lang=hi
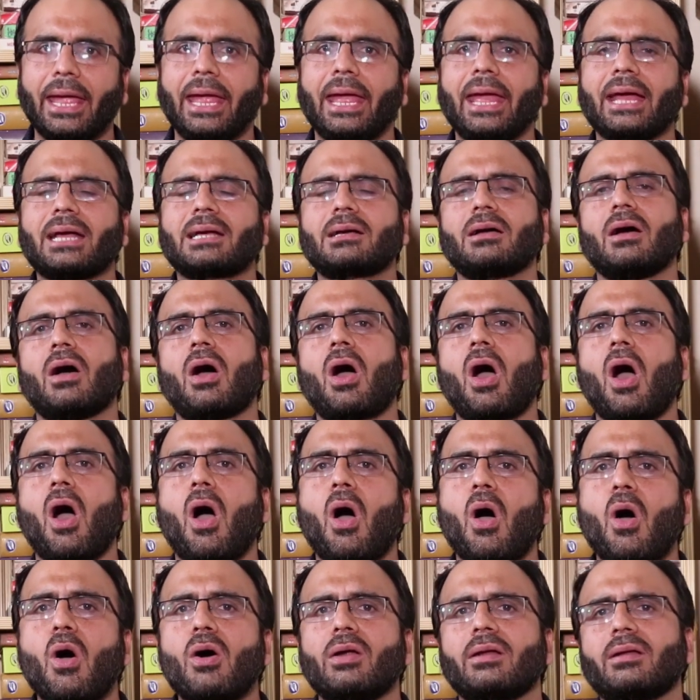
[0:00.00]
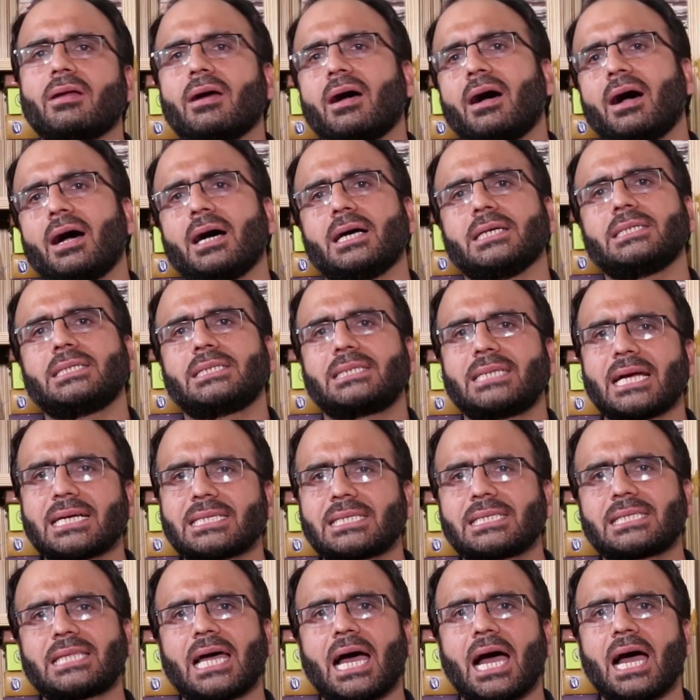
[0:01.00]
एक और
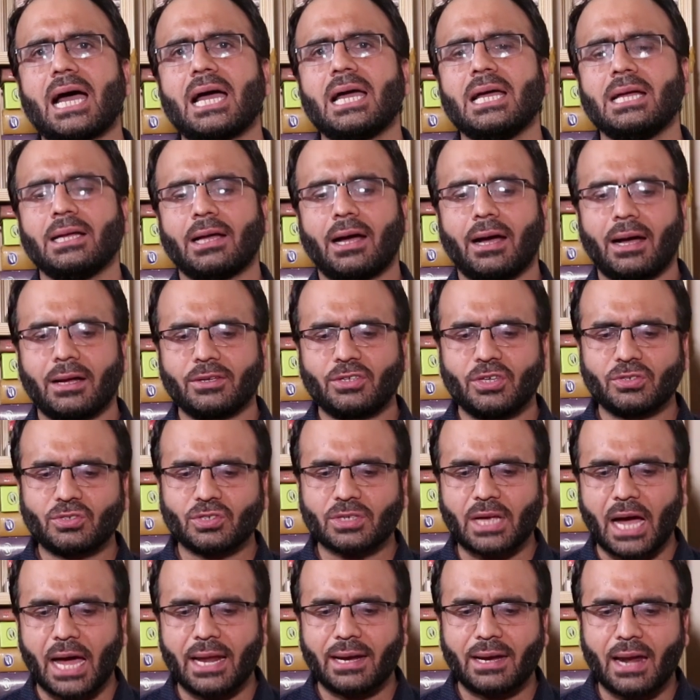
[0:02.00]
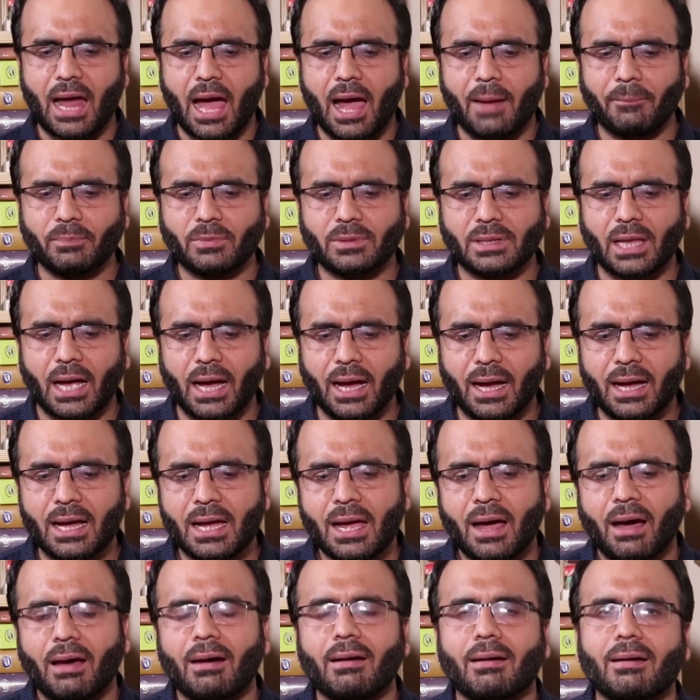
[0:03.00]
शख्स था जिसका नाम था
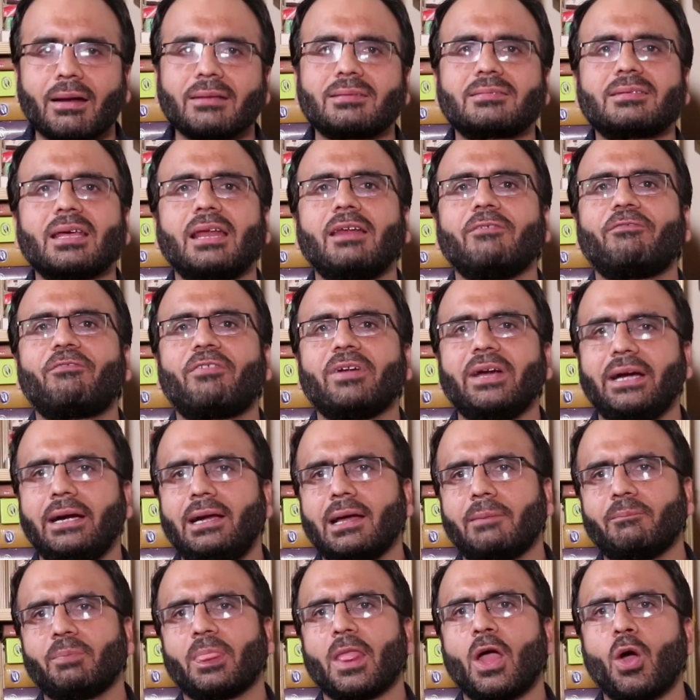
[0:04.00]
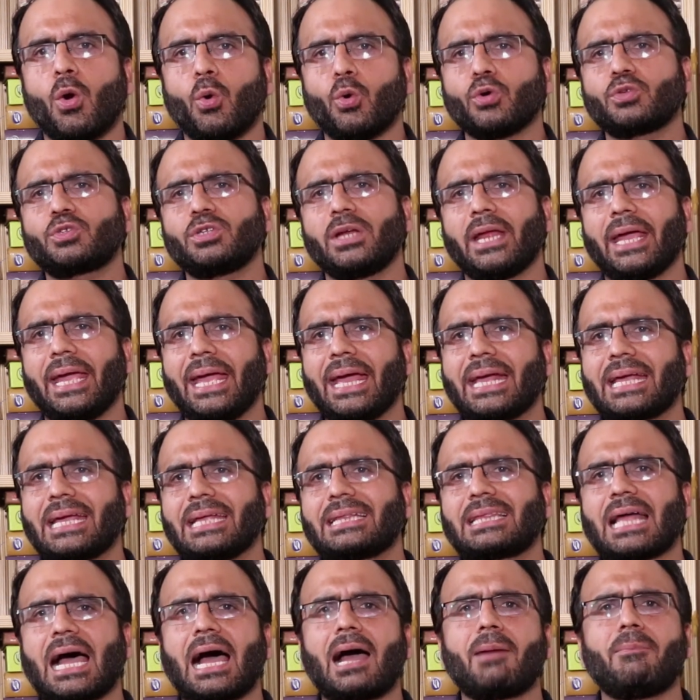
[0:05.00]
रसल फ्रीडम उसने एक
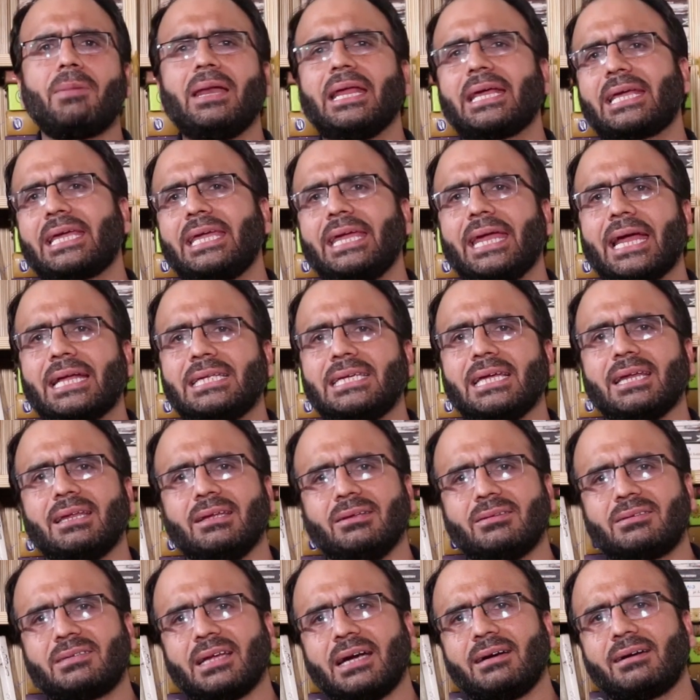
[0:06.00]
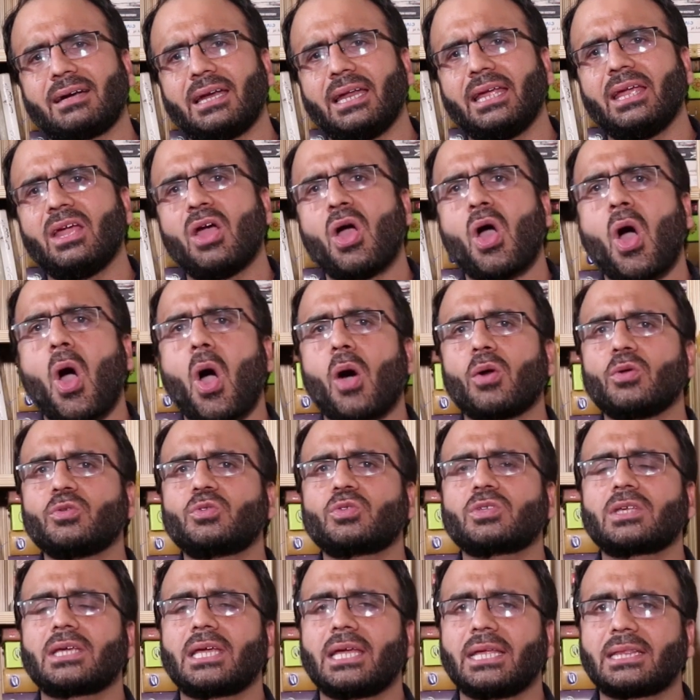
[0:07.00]
किताब लिखी है जी रिसेंटली और
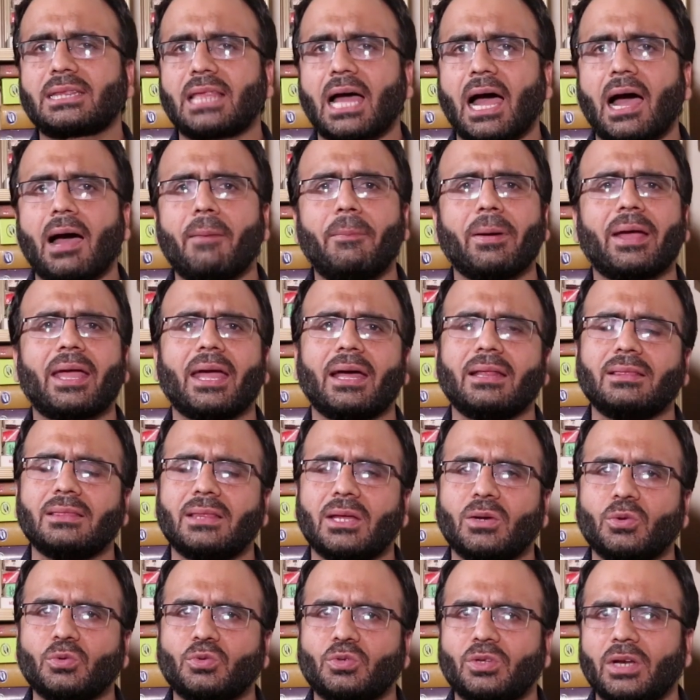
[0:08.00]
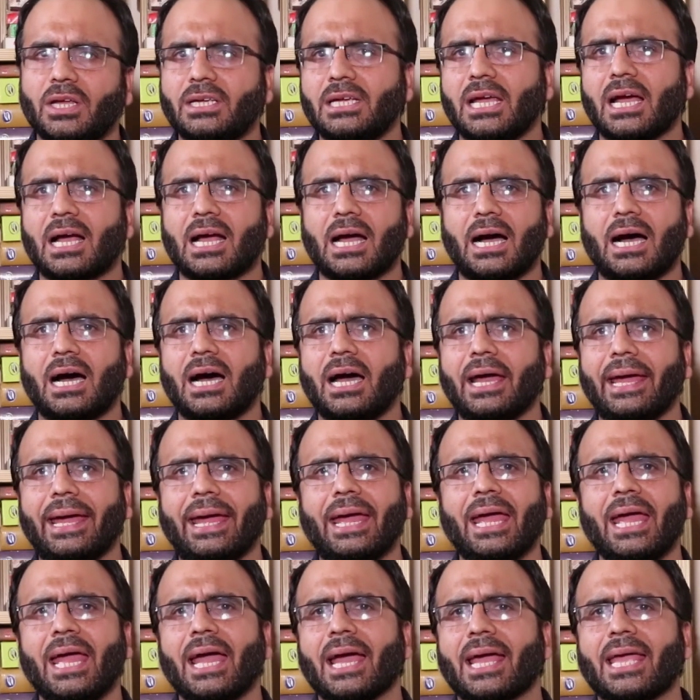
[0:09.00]
उस किताब के अंदर उसने ये कहा
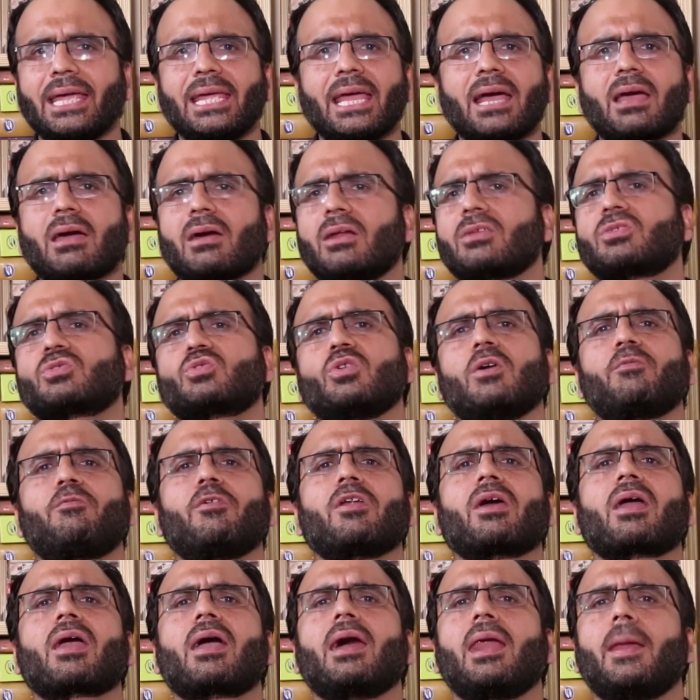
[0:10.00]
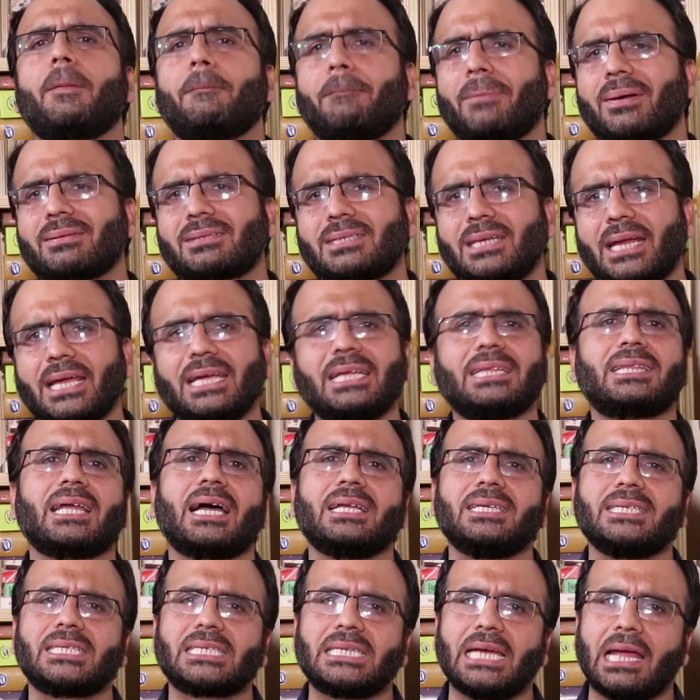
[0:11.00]
है कि यह क्रिस्टोफर कोलंबस नहीं
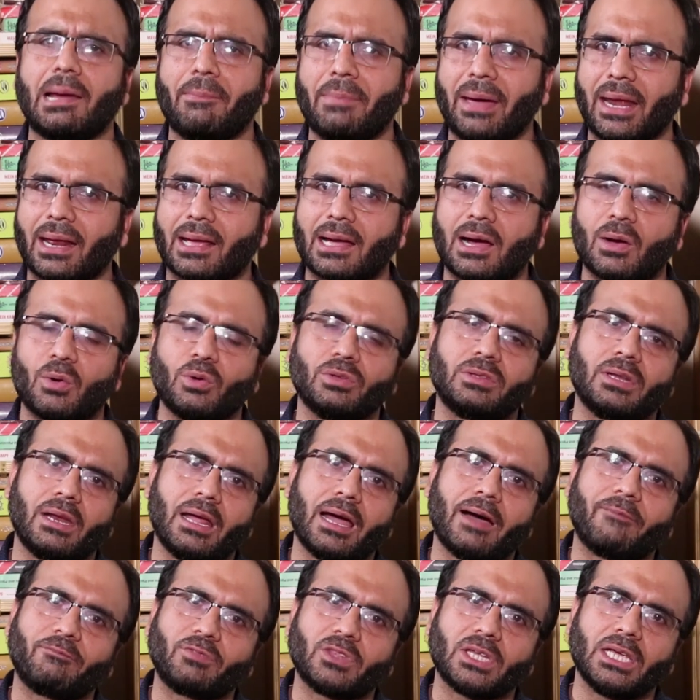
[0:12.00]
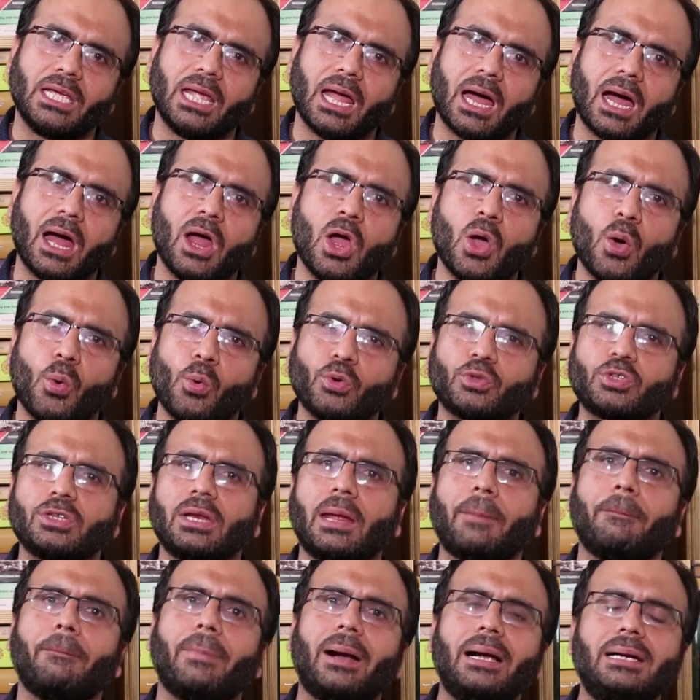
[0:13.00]
था जिसने अमेरिका को दरियाफ्त किया
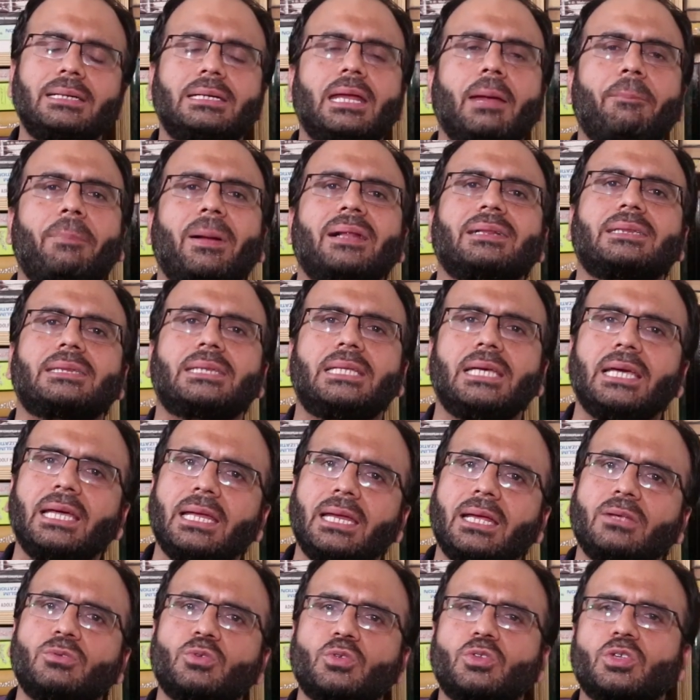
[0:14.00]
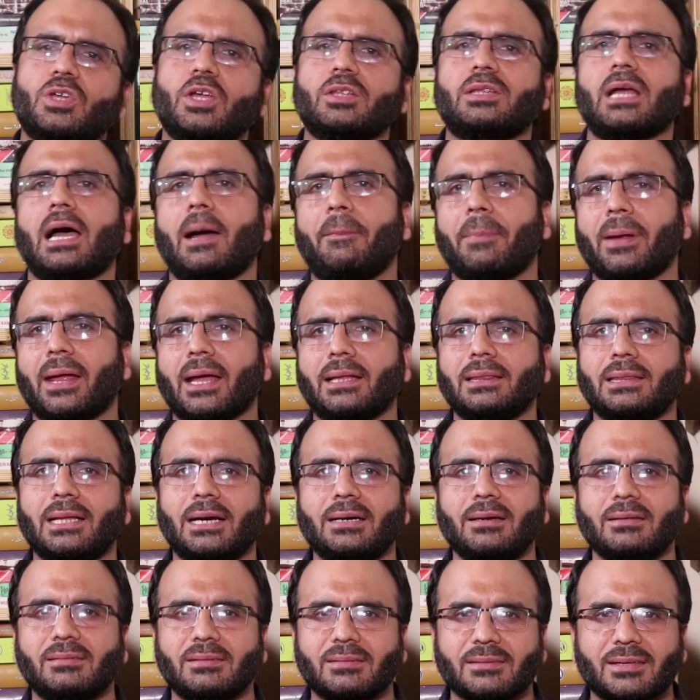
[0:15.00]
उसने मल्टीपल थीरीज उस किताब के
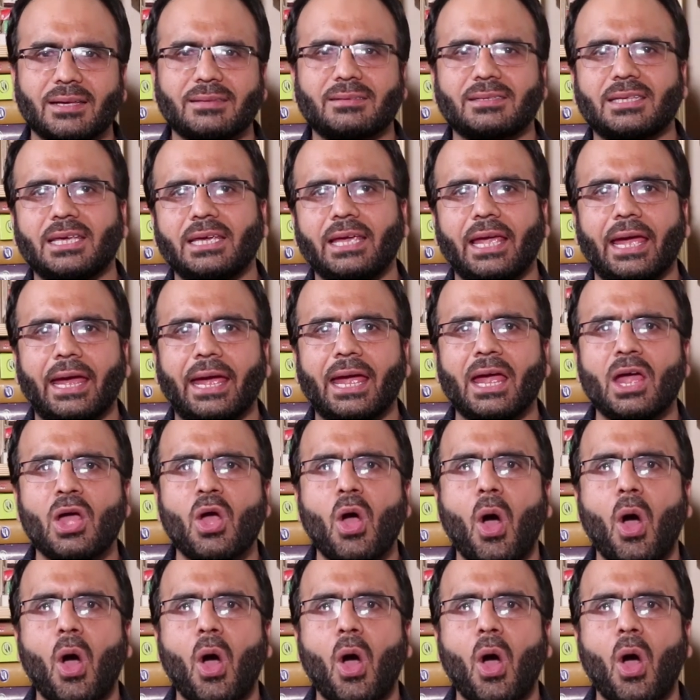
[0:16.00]
अंदर डिस्कस की हैं